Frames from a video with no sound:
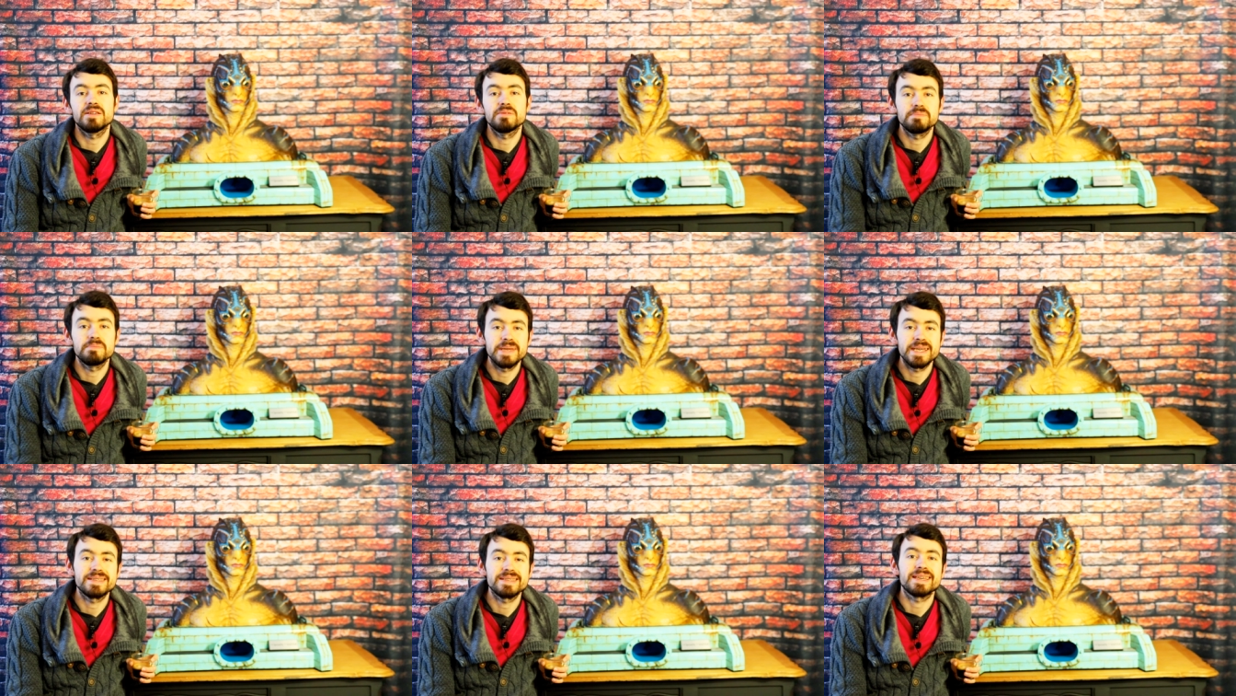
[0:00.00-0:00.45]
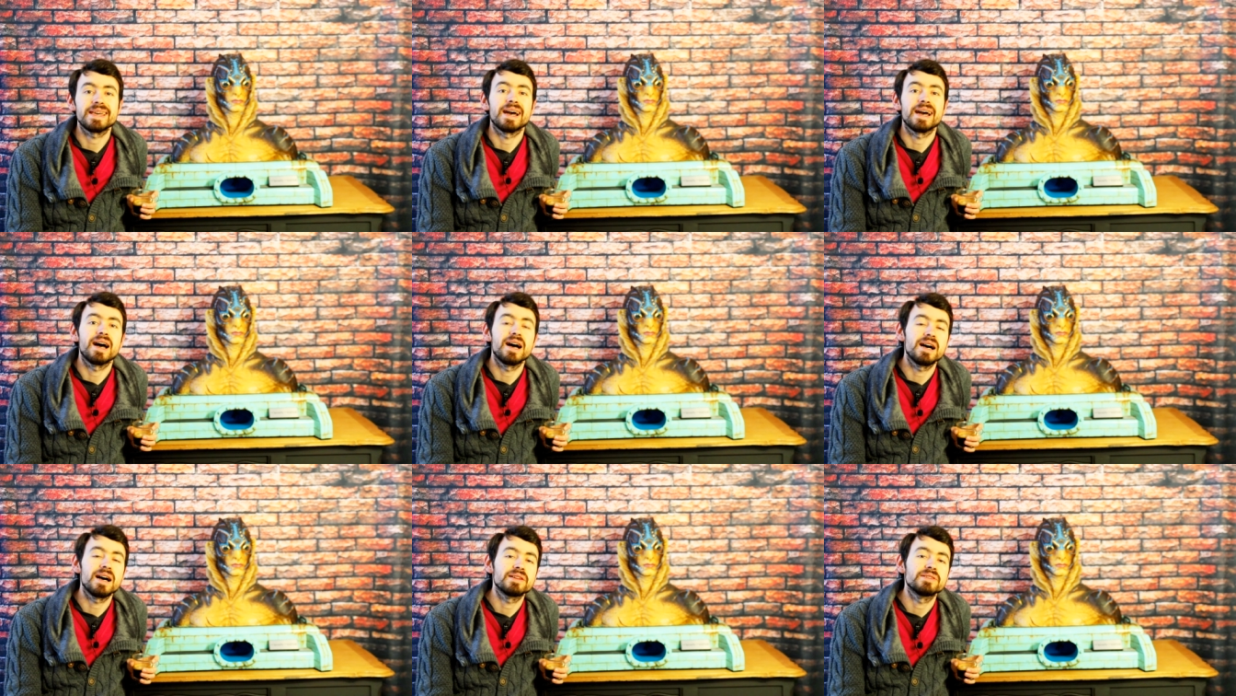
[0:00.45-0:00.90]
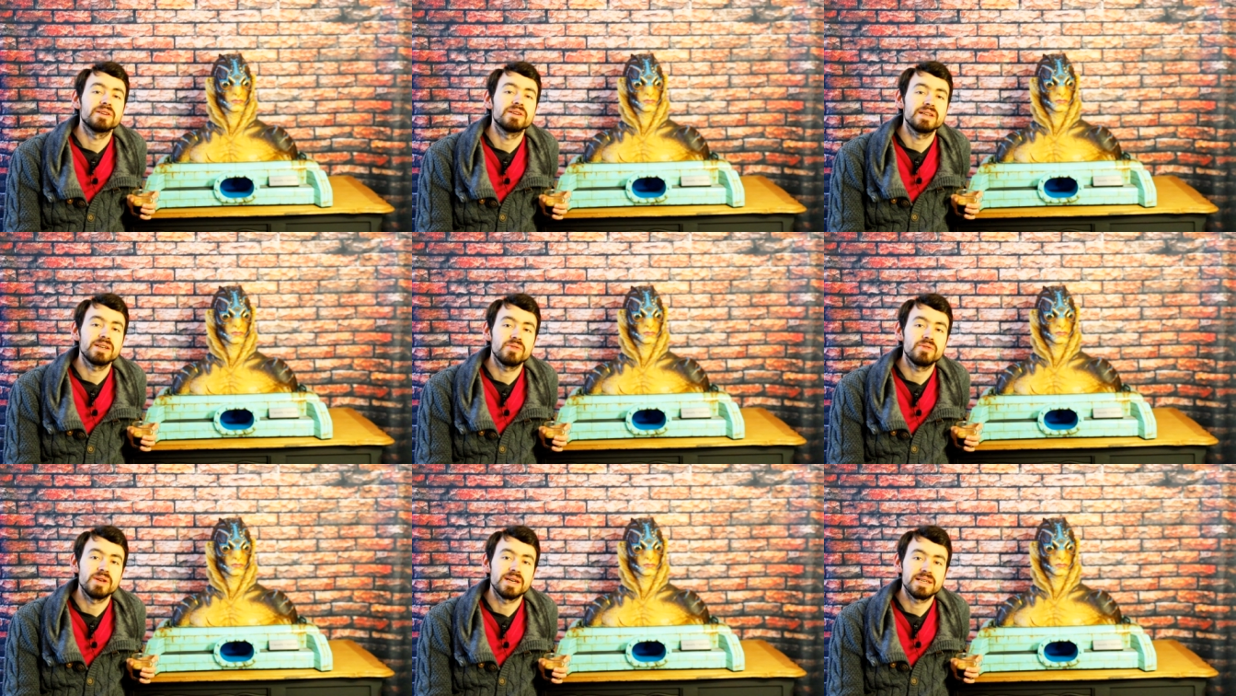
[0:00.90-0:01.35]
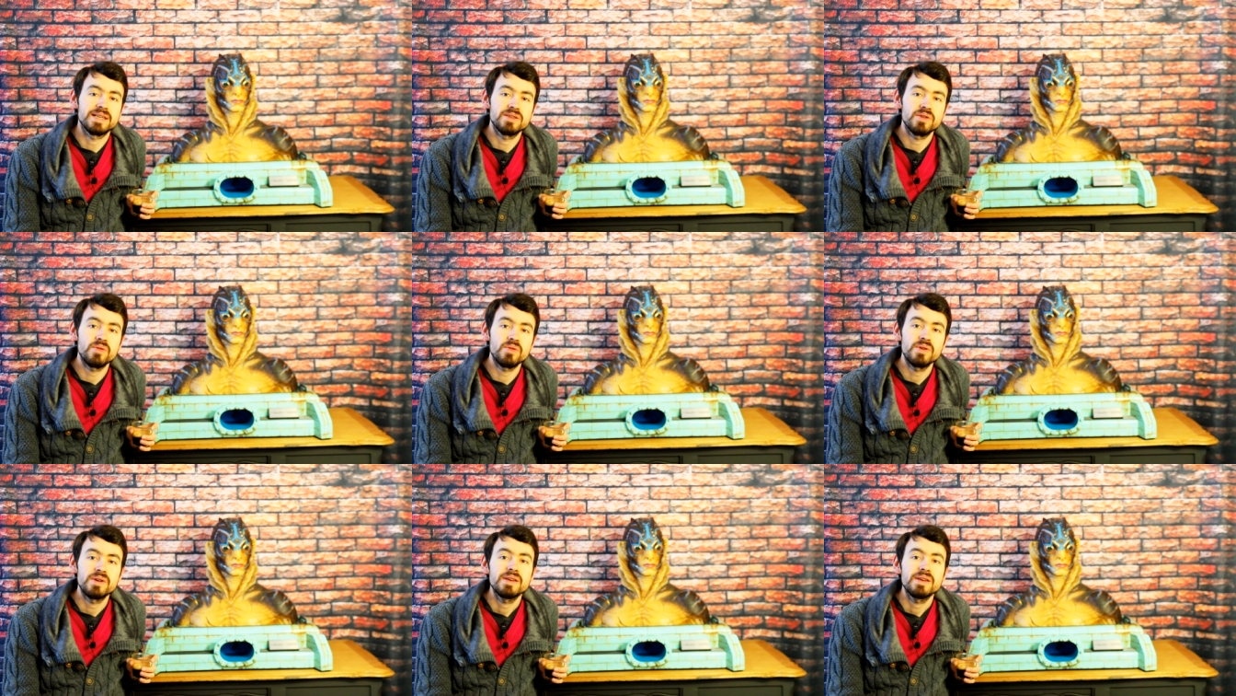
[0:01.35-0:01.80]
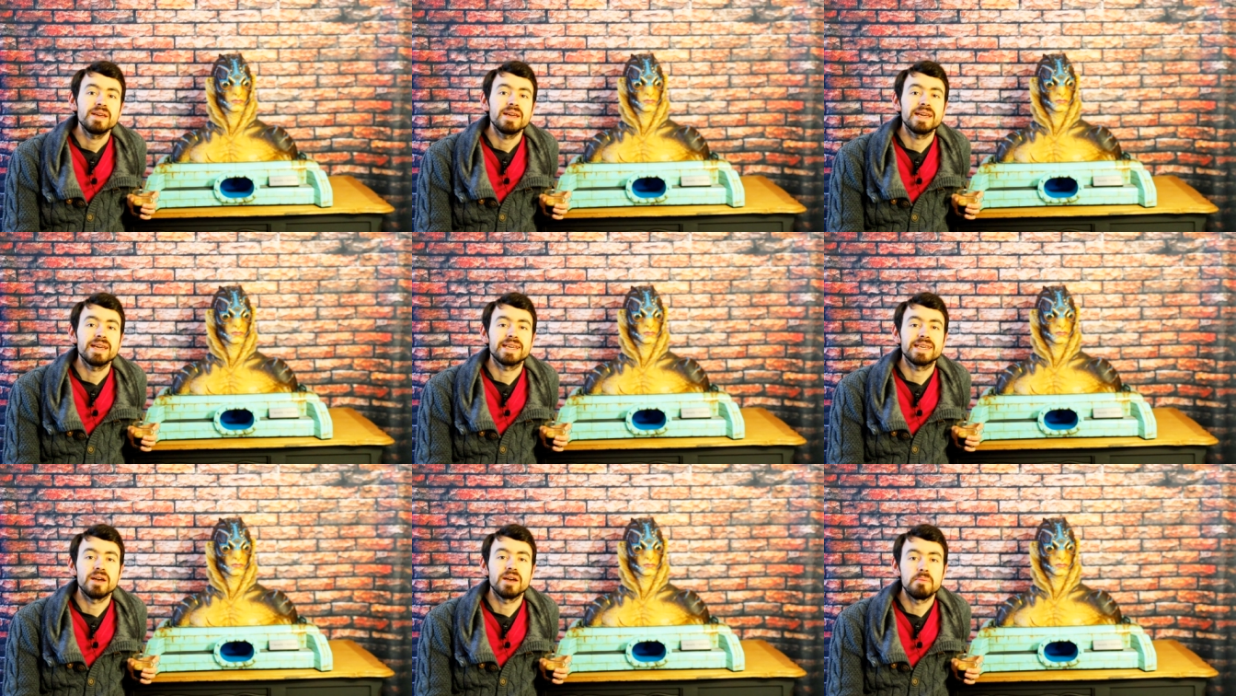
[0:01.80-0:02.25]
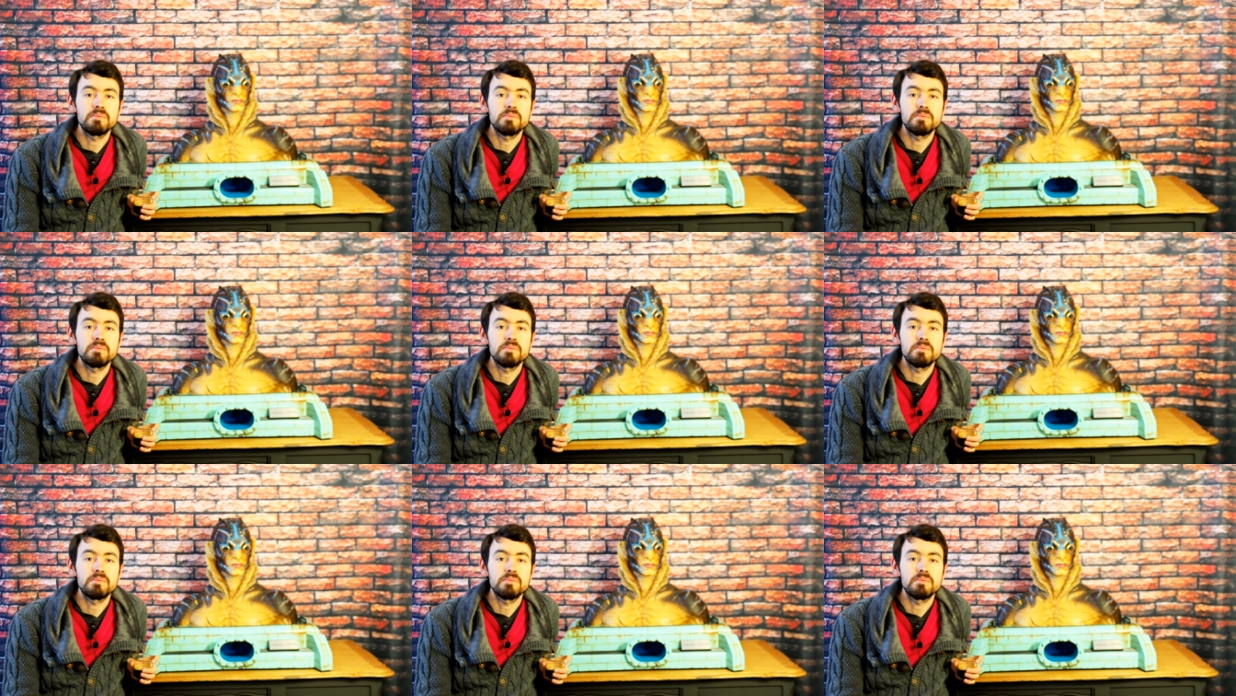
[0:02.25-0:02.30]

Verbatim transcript: une pièce qui est rare dans les collections et qui